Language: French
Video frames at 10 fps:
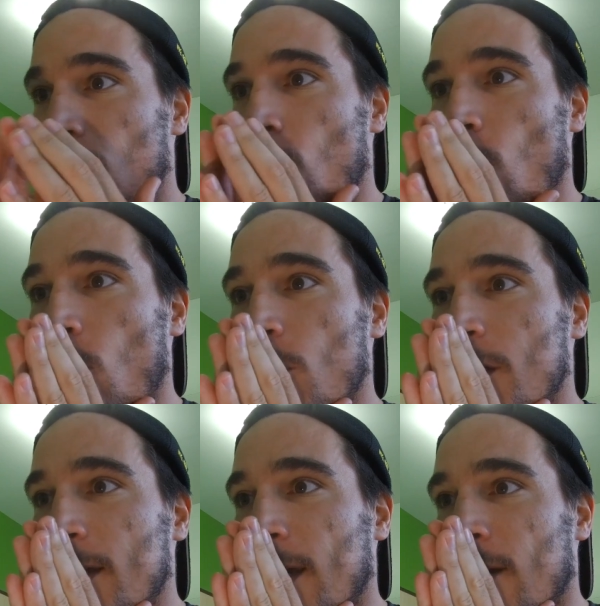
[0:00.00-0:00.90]
On,
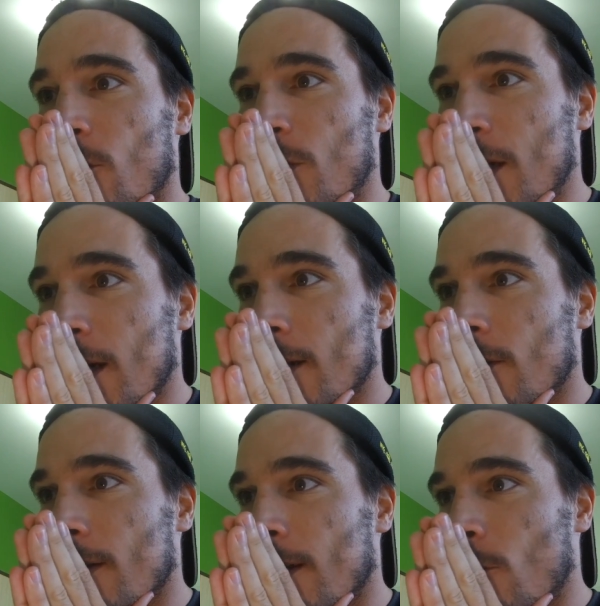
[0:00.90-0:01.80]
on cherche
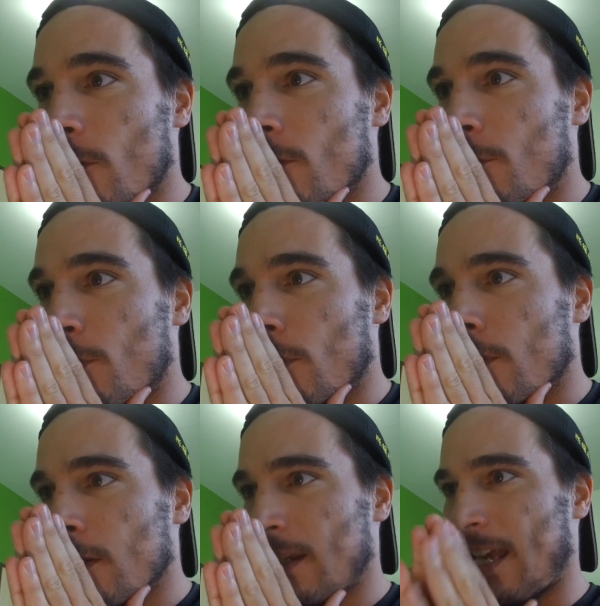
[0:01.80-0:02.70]
dans un coin du plan
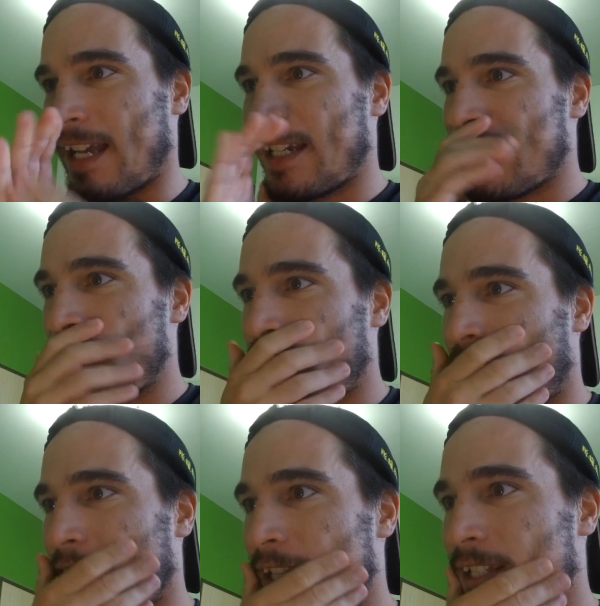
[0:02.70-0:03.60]
un
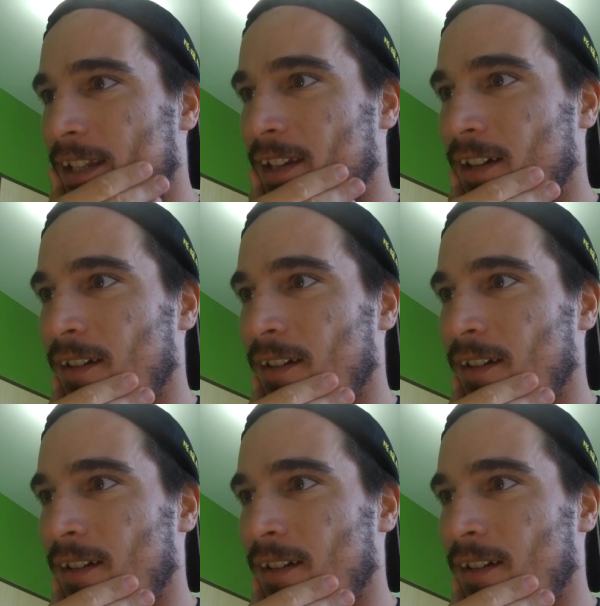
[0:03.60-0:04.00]
Christopher Castaner.